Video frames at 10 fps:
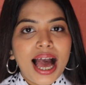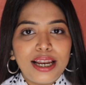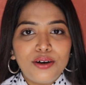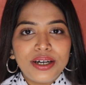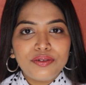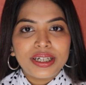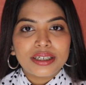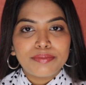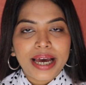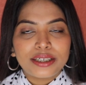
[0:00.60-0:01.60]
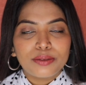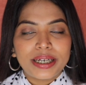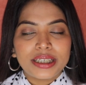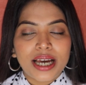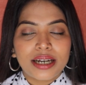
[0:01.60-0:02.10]
हेलो एंड वेलकम बैक टू
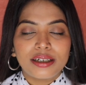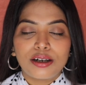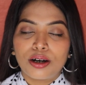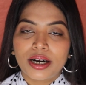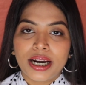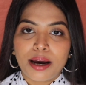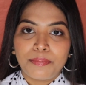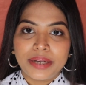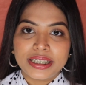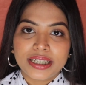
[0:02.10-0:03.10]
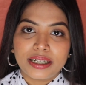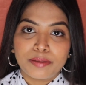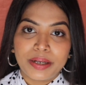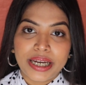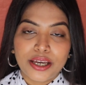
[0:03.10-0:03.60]
माय चैनल और अगर आप मेरे चैनल
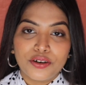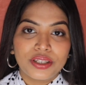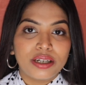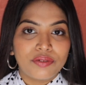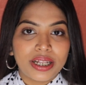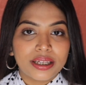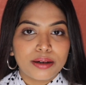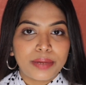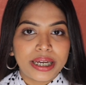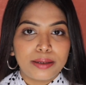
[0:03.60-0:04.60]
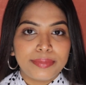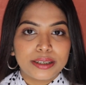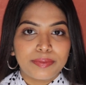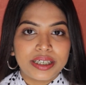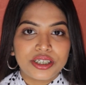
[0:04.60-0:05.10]
पर नए हो देन वेलकम माय नेम
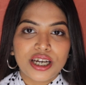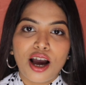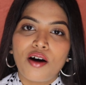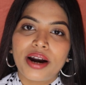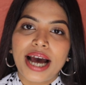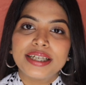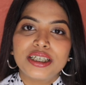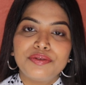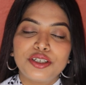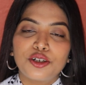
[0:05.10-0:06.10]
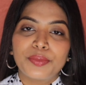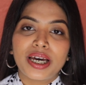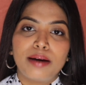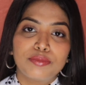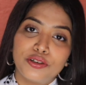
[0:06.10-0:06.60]
इज़ मनीषा और आज की वीडियो में
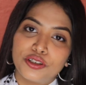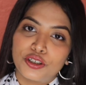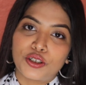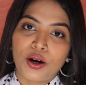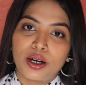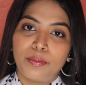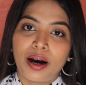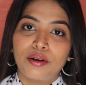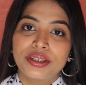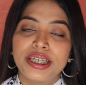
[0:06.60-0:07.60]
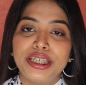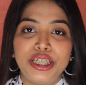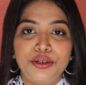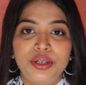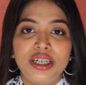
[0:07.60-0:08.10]
आई एम गोइंग टू टॉक अबाउट द
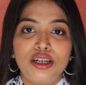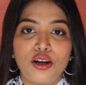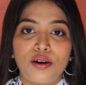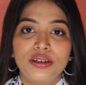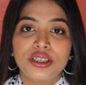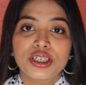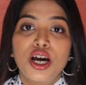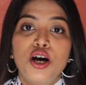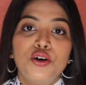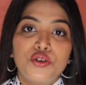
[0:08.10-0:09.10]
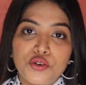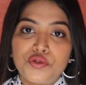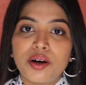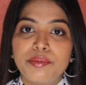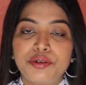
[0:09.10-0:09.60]
न्यूली लॉन्च
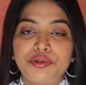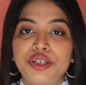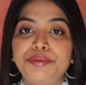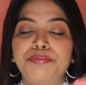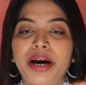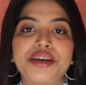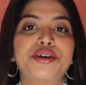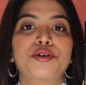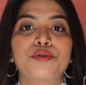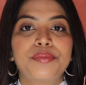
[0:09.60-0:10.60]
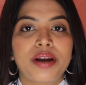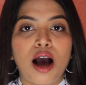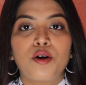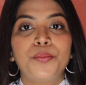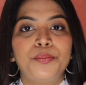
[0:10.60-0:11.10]
रूफा ब्यूटी माइक्रो
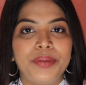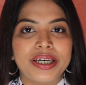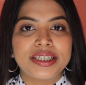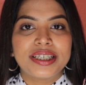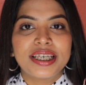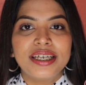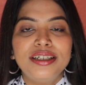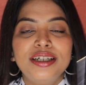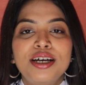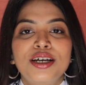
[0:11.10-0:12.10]
ब्राउ पेंसिल